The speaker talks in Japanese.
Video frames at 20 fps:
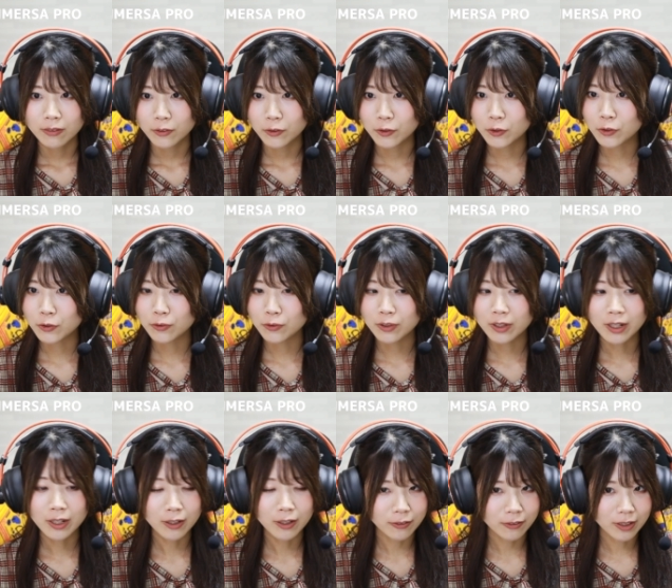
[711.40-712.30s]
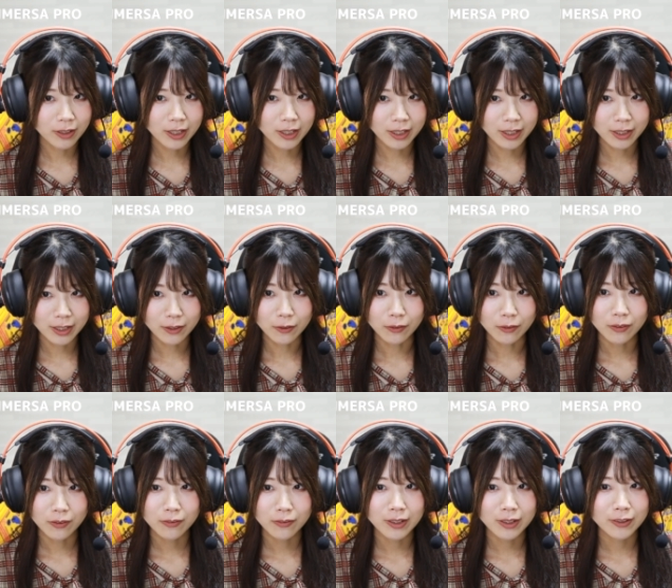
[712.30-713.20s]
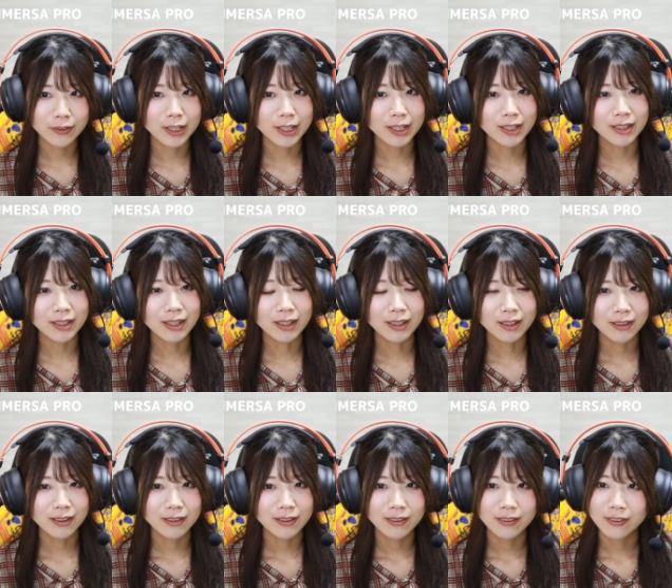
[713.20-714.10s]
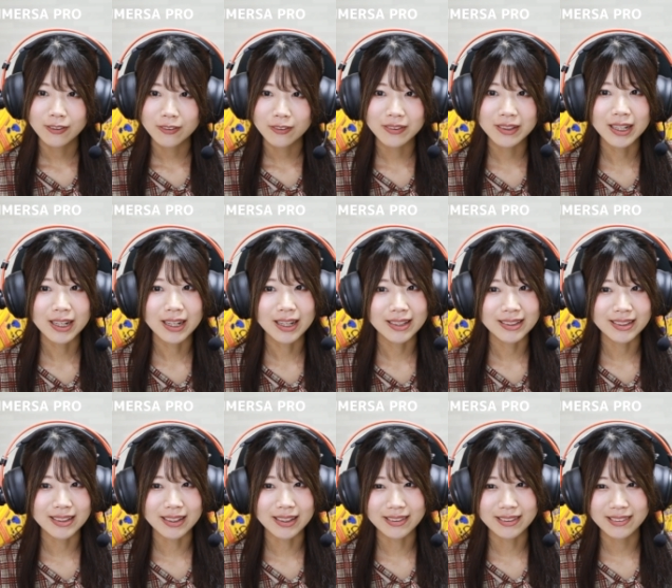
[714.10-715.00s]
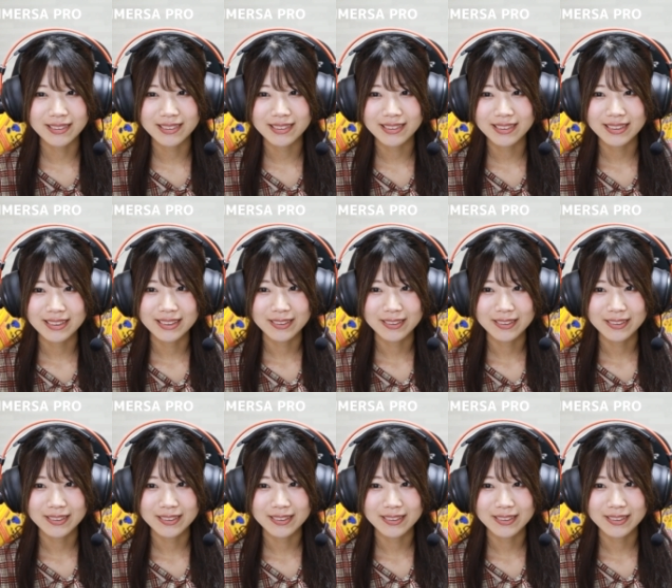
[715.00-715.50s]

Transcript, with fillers: 中間ぐらいやと、これぐらいかな？こんな感じです。